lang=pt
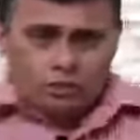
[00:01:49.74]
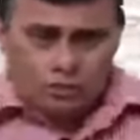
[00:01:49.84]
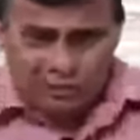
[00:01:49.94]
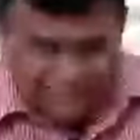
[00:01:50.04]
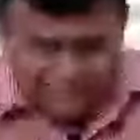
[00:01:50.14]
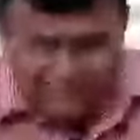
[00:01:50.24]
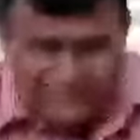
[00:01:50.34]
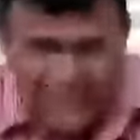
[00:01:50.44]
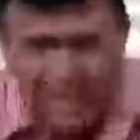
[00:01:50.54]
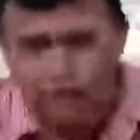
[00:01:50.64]
Durante
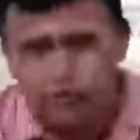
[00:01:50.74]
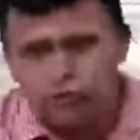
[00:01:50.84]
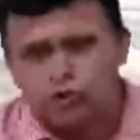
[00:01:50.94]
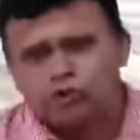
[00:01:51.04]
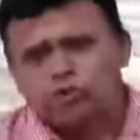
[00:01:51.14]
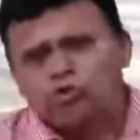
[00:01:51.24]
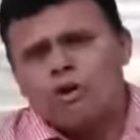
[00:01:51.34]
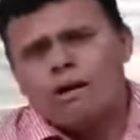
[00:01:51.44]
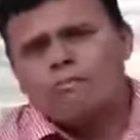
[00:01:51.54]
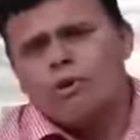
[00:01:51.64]
séculos,
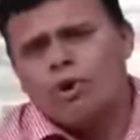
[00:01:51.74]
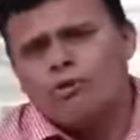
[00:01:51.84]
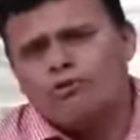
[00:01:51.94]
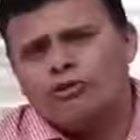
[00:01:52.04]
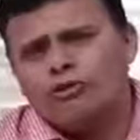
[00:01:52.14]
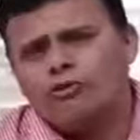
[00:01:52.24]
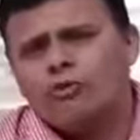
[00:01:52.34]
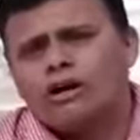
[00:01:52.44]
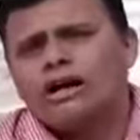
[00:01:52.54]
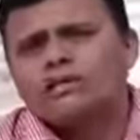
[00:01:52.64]
o aboio foi um
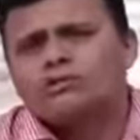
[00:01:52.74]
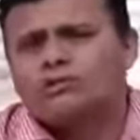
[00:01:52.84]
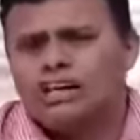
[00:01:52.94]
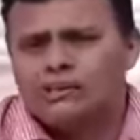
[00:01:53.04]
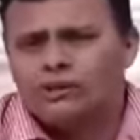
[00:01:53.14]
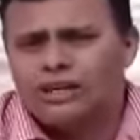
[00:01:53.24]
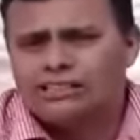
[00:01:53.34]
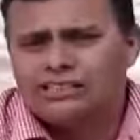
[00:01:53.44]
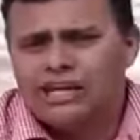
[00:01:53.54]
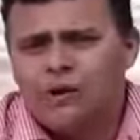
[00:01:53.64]
canto de
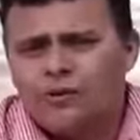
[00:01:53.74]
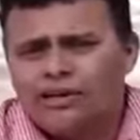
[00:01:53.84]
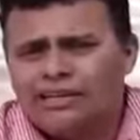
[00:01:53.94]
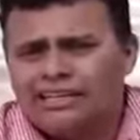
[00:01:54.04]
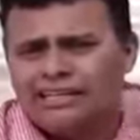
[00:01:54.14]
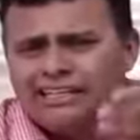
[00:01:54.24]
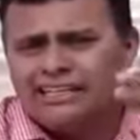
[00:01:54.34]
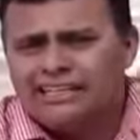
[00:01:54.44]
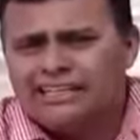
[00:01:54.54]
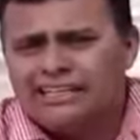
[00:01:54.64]
adoração e
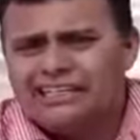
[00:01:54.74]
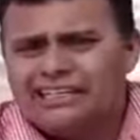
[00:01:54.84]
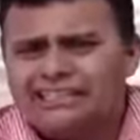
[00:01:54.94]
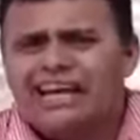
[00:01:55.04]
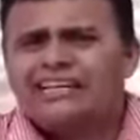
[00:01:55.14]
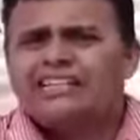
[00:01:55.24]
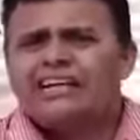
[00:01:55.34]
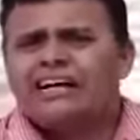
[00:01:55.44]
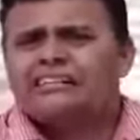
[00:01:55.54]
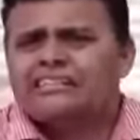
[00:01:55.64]

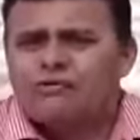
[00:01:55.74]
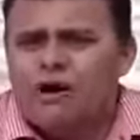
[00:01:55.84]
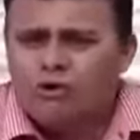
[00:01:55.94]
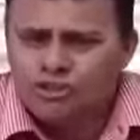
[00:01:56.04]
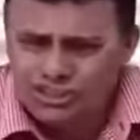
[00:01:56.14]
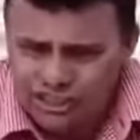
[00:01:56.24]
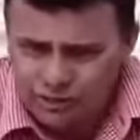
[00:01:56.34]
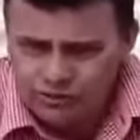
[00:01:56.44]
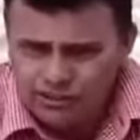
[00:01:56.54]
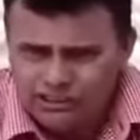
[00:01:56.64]
dedicação aos
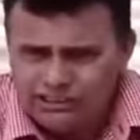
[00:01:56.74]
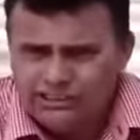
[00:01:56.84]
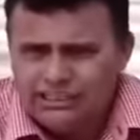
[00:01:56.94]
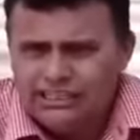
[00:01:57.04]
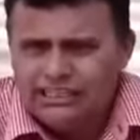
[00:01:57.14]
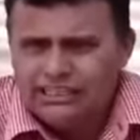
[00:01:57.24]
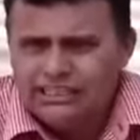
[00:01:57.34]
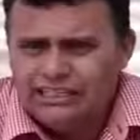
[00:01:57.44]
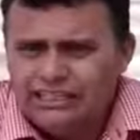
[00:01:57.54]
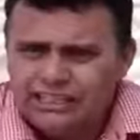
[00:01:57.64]
deuses
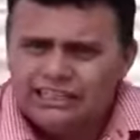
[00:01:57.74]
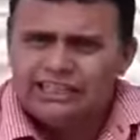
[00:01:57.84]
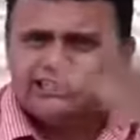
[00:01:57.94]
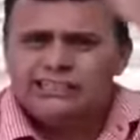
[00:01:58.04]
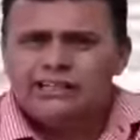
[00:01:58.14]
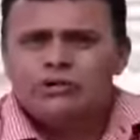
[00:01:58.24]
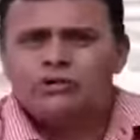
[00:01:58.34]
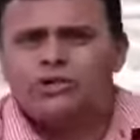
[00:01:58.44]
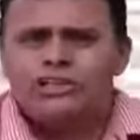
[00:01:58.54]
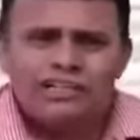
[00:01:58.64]
e grandes
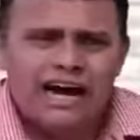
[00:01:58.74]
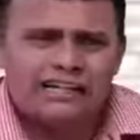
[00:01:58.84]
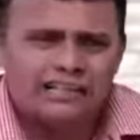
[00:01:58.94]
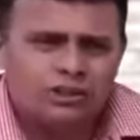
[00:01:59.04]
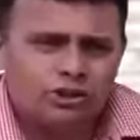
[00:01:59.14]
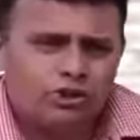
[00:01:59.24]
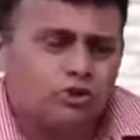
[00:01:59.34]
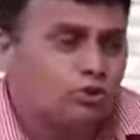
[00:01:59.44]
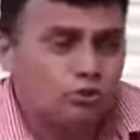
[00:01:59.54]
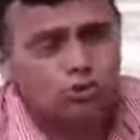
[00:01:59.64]
autoridades
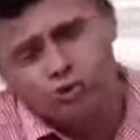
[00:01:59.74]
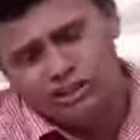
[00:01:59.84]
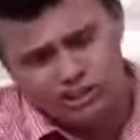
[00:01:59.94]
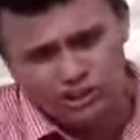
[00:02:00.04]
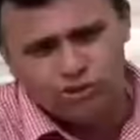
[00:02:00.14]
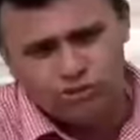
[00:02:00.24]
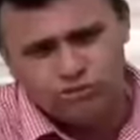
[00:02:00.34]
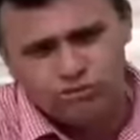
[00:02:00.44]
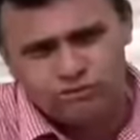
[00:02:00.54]
no mundo antigo.